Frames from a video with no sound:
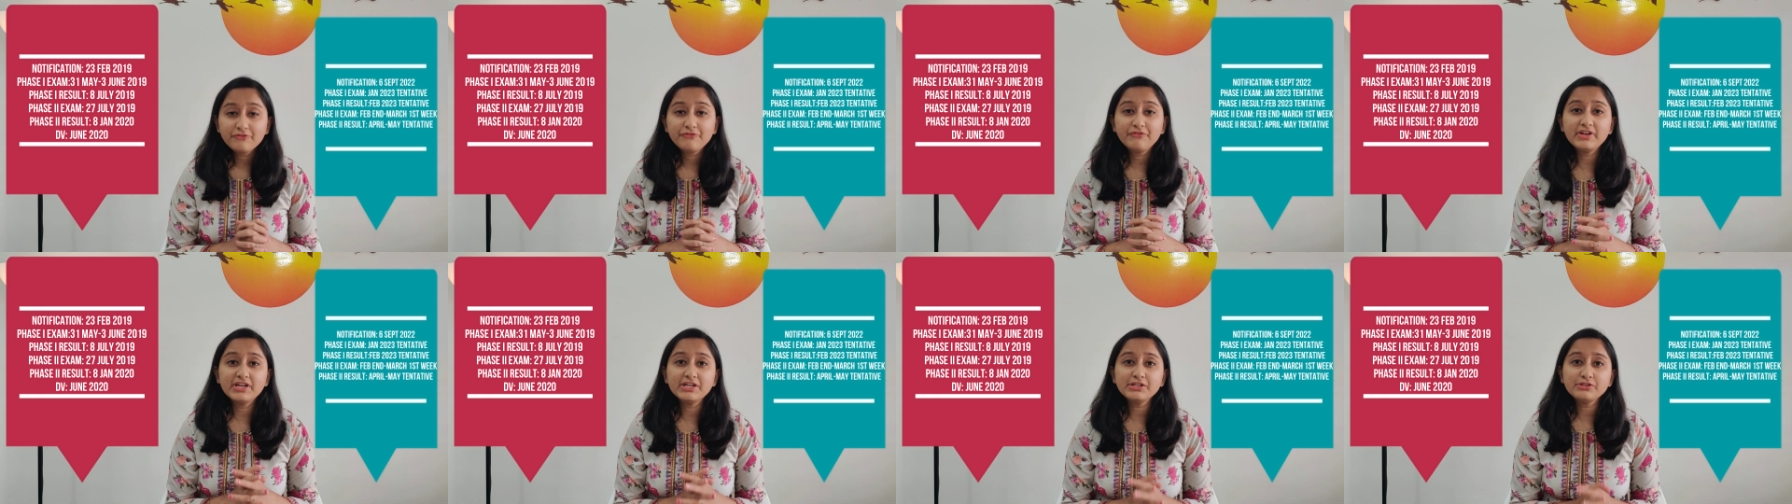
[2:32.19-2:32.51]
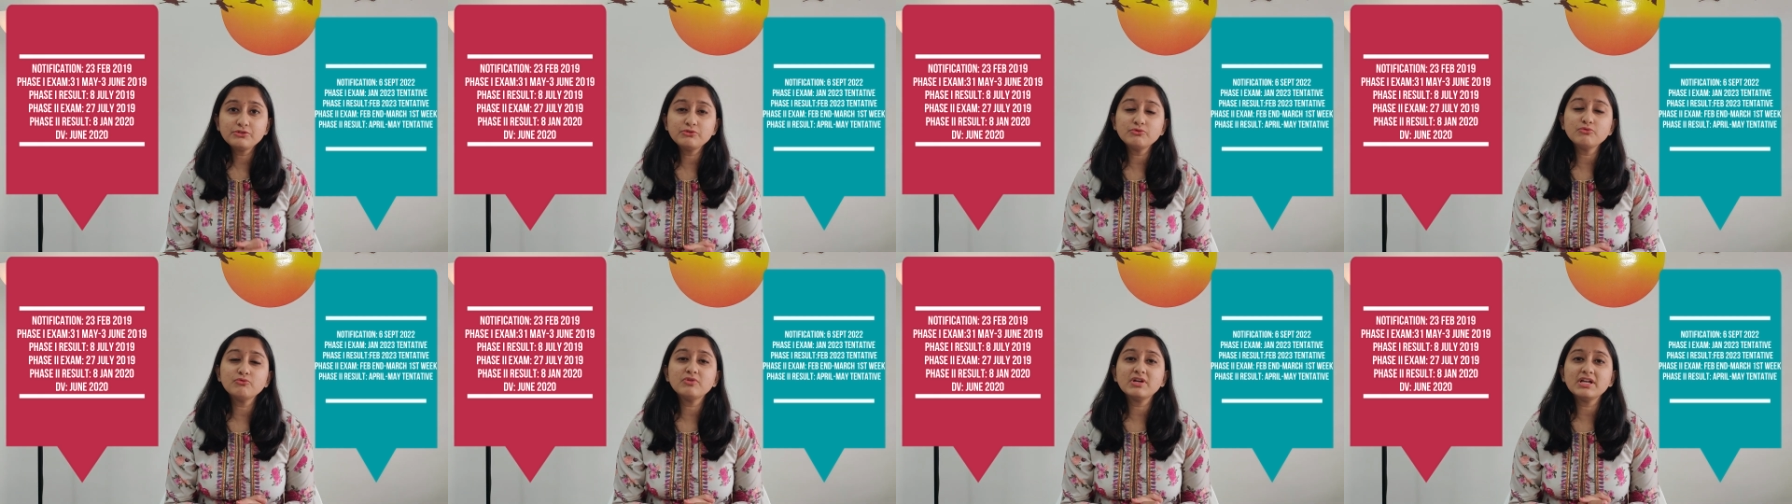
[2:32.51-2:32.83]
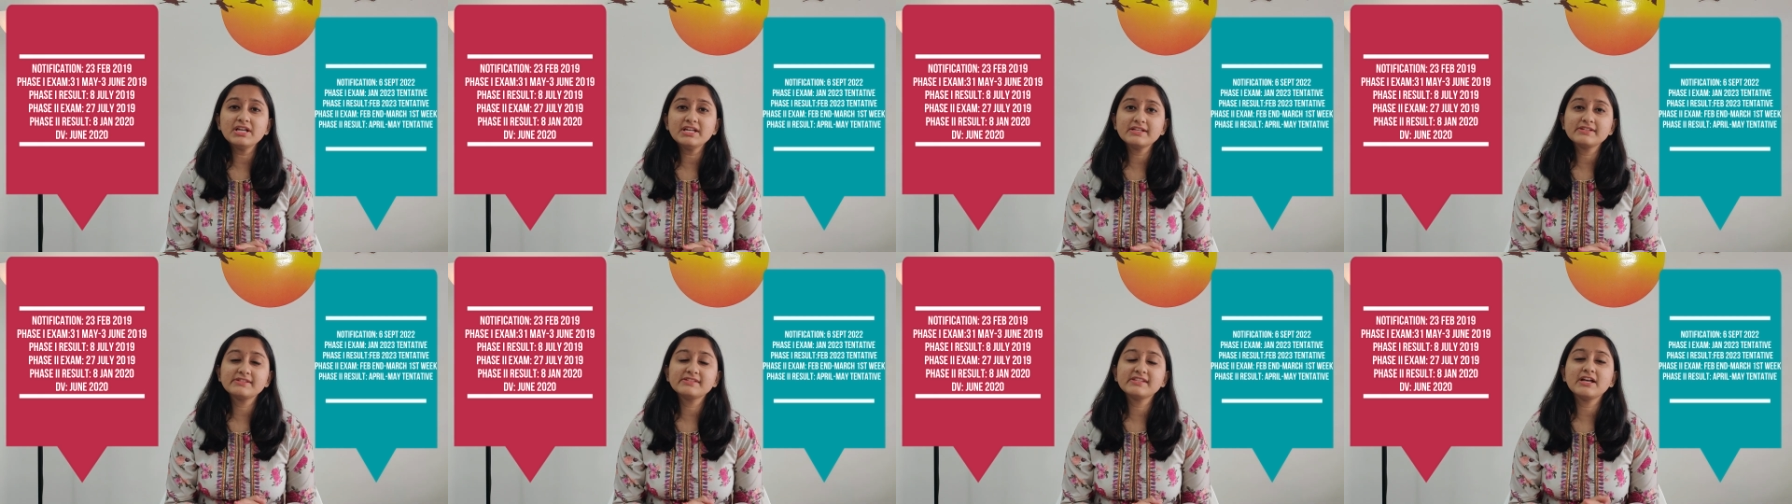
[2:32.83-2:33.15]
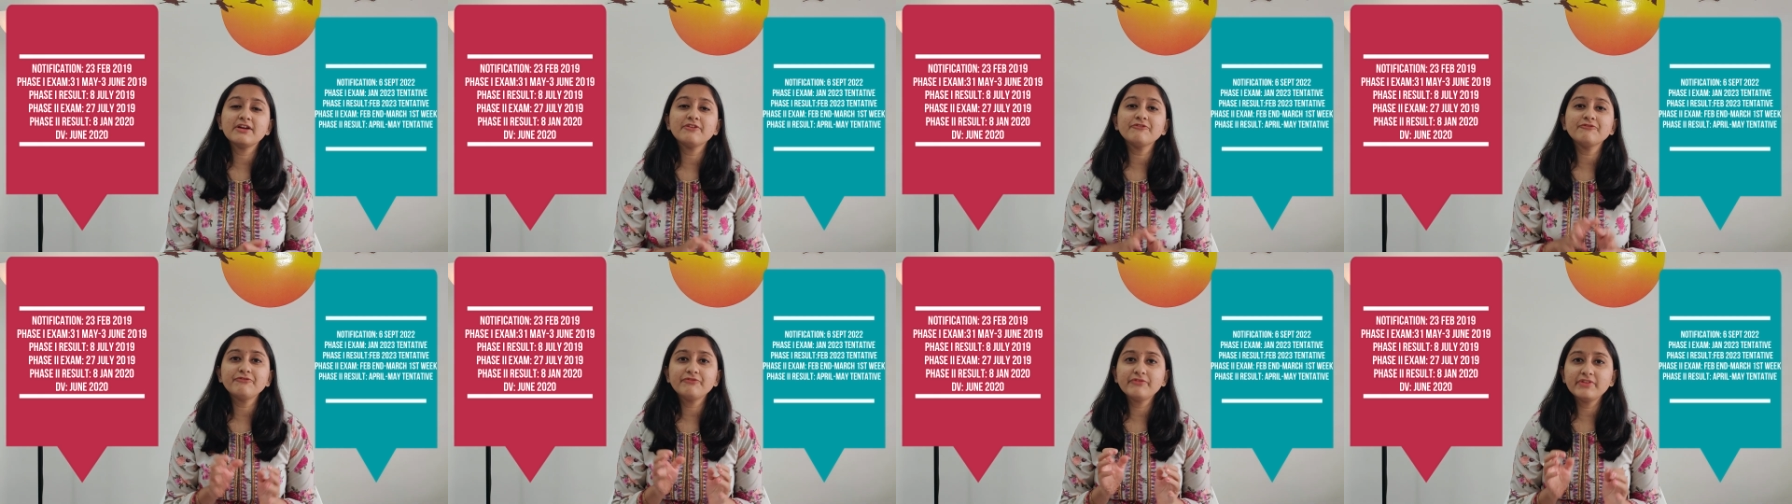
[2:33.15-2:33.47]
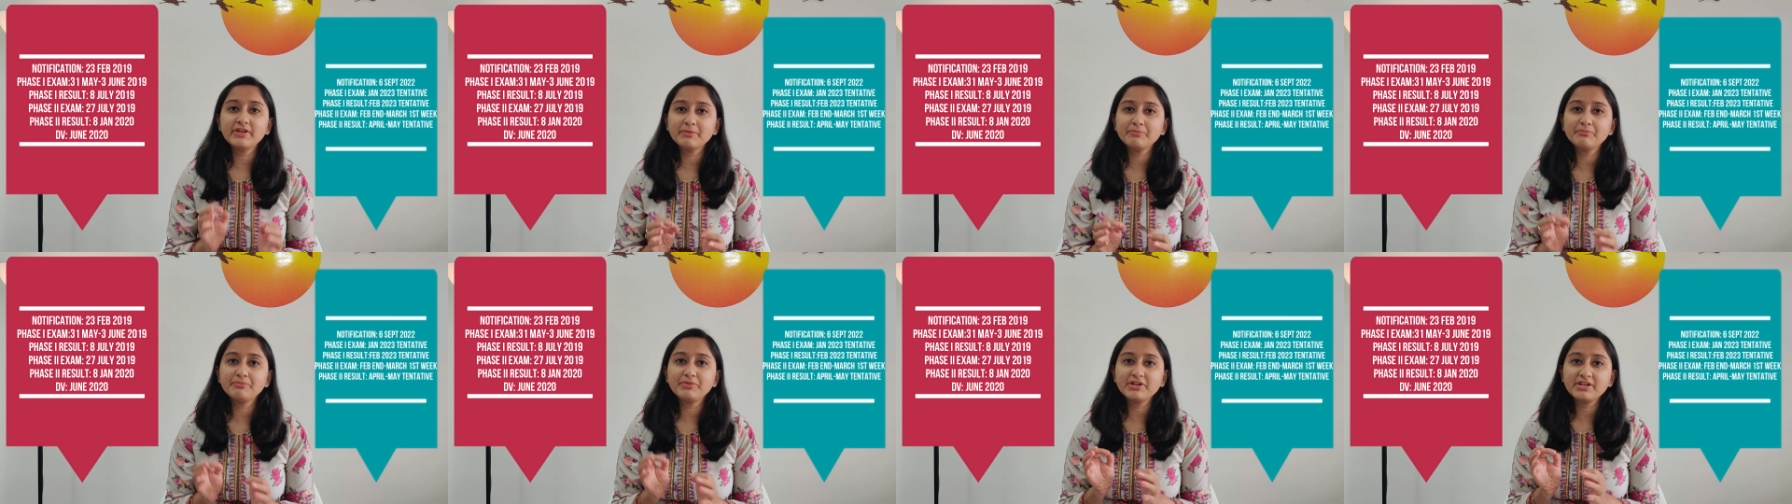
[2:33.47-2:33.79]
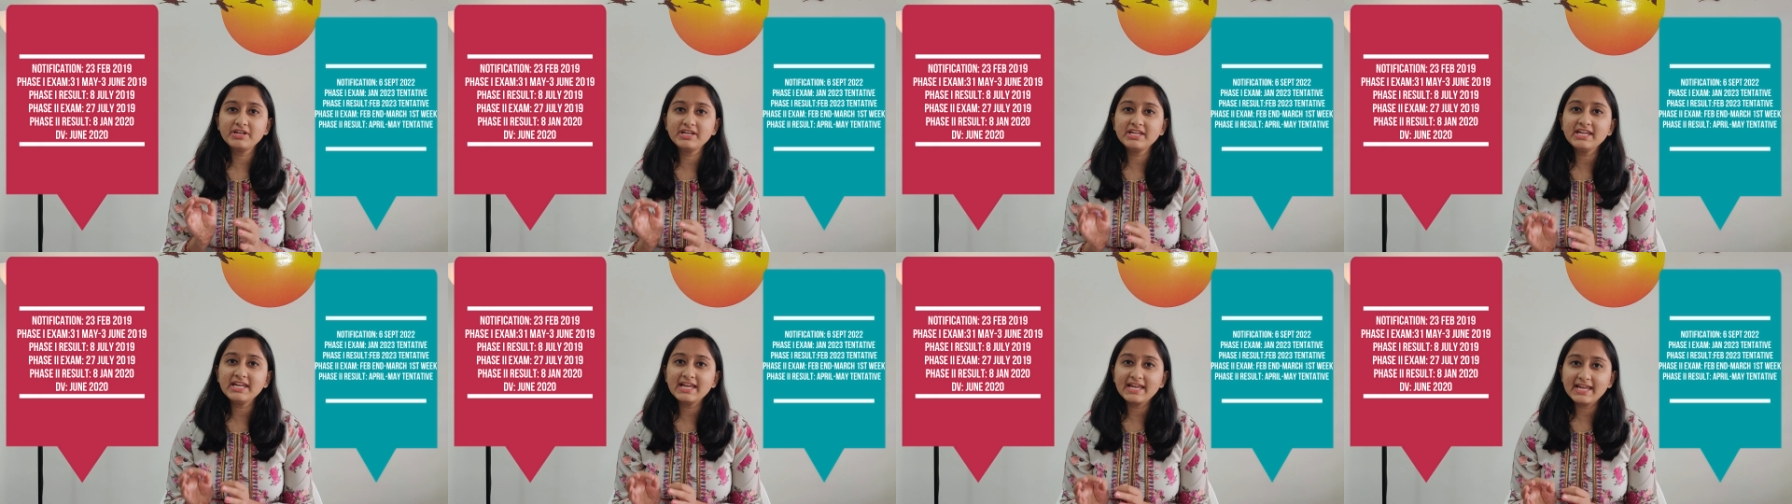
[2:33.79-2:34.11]
फेज टू का एग्जाम
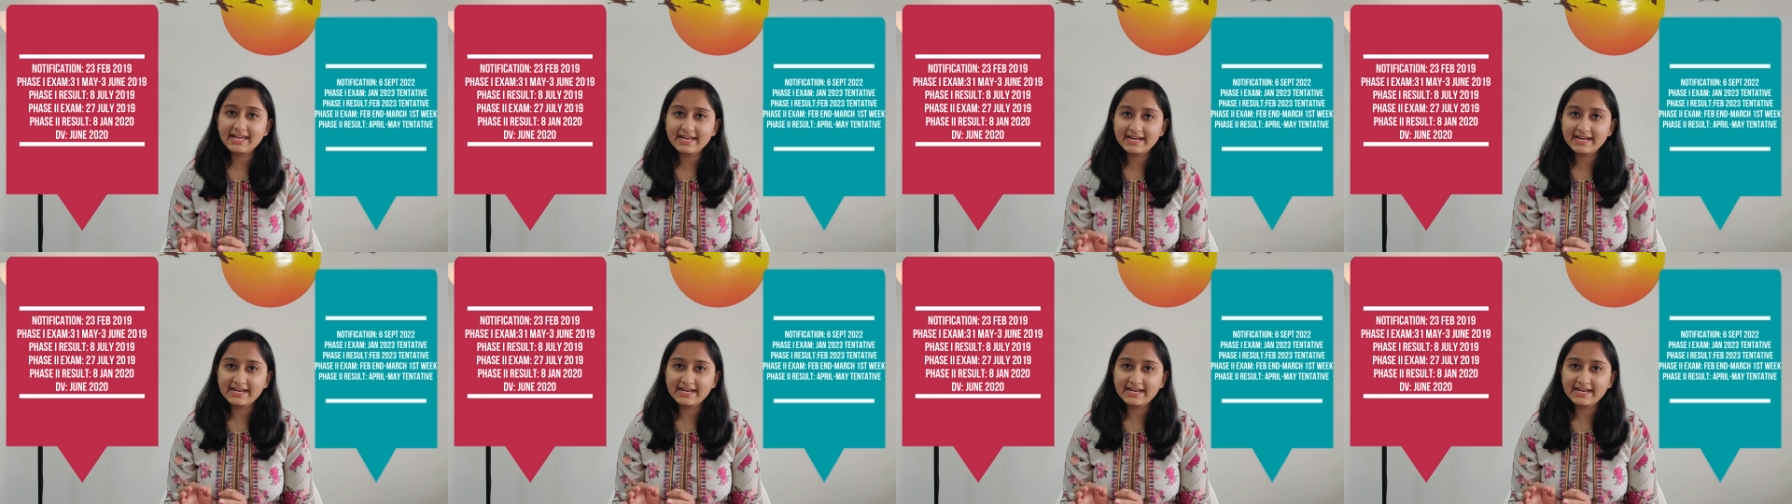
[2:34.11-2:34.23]
फेब्रवरी